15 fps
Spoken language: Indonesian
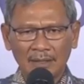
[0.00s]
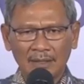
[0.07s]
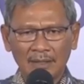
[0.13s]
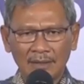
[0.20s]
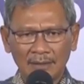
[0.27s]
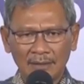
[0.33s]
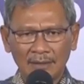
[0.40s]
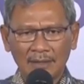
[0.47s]

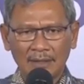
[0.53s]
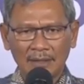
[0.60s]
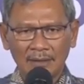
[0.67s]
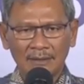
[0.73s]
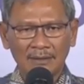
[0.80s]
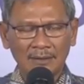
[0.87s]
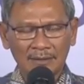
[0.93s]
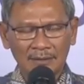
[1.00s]
tangan kita
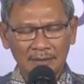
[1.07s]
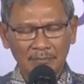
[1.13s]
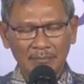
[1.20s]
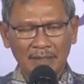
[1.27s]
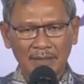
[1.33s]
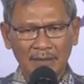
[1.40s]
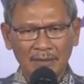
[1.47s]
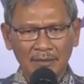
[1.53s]

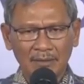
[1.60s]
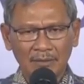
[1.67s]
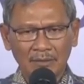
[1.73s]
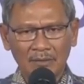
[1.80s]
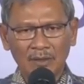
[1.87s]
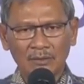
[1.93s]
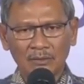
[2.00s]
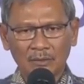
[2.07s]
tercemar
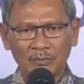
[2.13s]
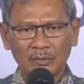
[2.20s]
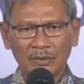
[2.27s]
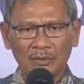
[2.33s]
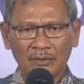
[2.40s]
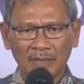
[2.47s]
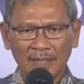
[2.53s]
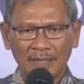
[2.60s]
oleh droplet
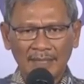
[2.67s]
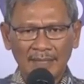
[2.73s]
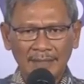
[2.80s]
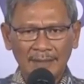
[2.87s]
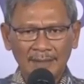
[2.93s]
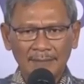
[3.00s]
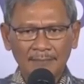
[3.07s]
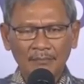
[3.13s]
orang
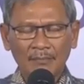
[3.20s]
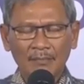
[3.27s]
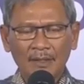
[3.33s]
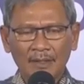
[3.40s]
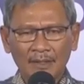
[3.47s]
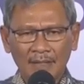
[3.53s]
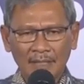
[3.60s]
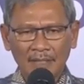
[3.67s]
lain
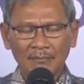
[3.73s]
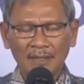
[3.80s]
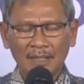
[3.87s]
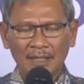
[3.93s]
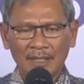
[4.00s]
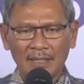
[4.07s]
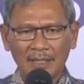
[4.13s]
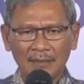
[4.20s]
yang
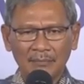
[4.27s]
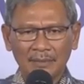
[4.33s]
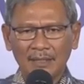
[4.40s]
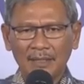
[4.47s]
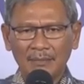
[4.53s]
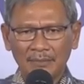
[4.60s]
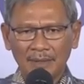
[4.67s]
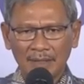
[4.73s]
mengenai
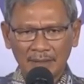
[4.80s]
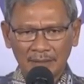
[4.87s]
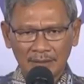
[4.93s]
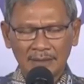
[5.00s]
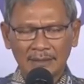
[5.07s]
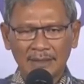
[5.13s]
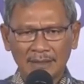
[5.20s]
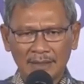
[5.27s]
benda-benda di
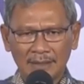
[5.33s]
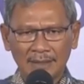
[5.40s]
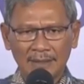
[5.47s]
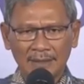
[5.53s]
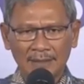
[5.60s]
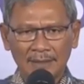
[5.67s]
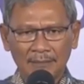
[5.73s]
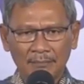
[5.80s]
sekitar
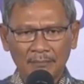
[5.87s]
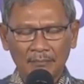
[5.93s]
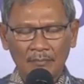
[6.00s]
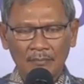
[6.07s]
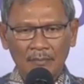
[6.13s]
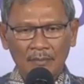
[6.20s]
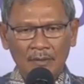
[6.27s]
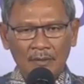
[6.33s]
kita.
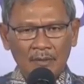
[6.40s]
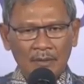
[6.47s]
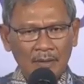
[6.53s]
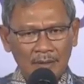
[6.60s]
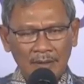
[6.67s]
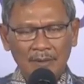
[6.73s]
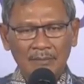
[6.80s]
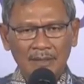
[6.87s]

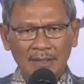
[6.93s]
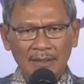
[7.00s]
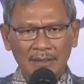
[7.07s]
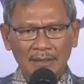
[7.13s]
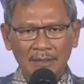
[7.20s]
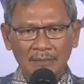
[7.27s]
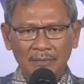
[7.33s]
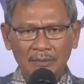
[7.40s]
Kita
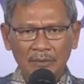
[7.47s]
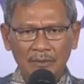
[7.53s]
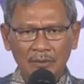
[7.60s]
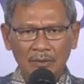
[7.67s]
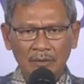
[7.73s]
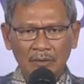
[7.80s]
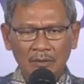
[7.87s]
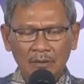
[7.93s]
menyadari
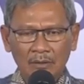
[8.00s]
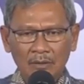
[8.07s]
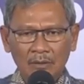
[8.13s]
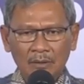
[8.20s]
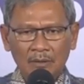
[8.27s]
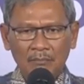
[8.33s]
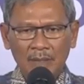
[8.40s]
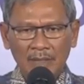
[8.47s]
betul
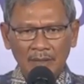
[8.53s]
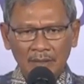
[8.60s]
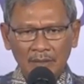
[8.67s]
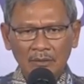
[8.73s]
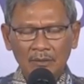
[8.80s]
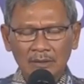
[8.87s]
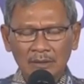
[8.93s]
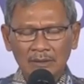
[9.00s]
pada
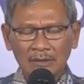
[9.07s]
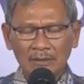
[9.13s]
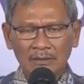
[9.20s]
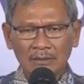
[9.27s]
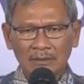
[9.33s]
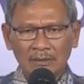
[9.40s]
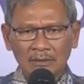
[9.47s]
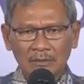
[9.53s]
kondisi
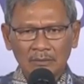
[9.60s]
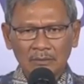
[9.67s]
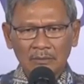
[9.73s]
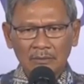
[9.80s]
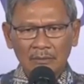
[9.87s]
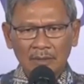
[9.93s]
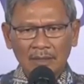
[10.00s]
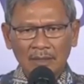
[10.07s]

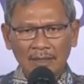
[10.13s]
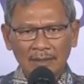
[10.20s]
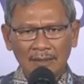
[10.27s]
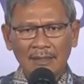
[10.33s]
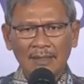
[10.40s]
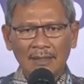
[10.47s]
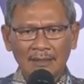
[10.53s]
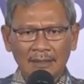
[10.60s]
tertentu
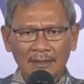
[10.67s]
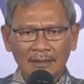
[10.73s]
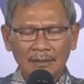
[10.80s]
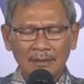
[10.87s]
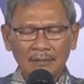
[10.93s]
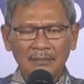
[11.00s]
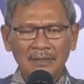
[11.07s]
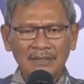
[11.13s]
kadang-kadang
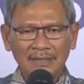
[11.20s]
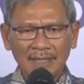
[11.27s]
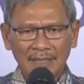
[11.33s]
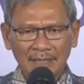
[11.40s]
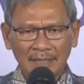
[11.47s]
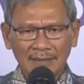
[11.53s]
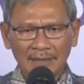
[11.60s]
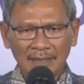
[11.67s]

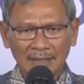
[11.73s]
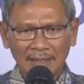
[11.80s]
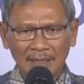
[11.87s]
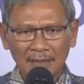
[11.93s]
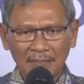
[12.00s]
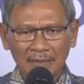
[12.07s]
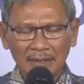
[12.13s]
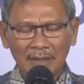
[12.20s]
menjaga
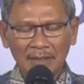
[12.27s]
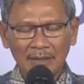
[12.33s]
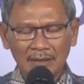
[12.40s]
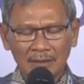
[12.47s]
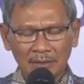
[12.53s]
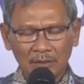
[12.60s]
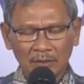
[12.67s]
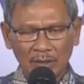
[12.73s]
jarak menjadi
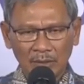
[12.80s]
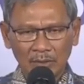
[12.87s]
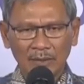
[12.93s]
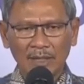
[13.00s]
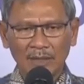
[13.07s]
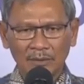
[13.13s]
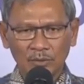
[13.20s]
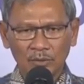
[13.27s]
sesuatu
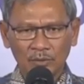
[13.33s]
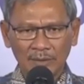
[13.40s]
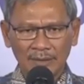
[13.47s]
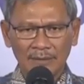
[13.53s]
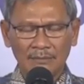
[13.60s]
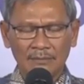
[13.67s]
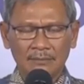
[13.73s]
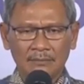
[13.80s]
yang sulit.